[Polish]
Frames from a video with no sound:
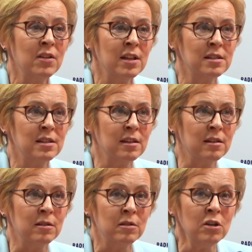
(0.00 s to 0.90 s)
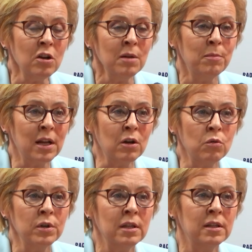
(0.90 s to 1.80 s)
Więc y, trochę
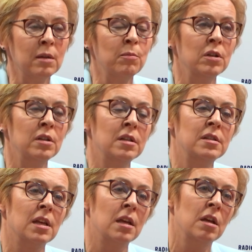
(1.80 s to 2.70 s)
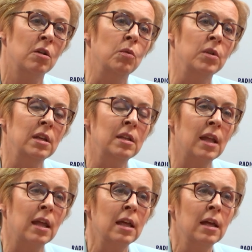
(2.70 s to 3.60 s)
brakuje tej polityce
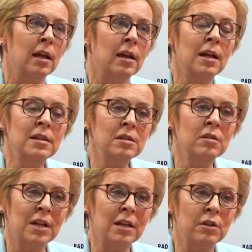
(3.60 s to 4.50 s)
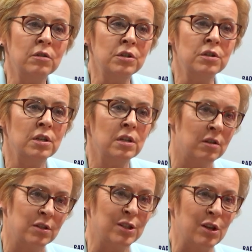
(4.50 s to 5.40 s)
unijnej racjonalności i
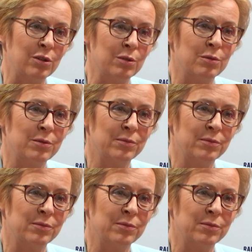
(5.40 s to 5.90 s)
rozsądku.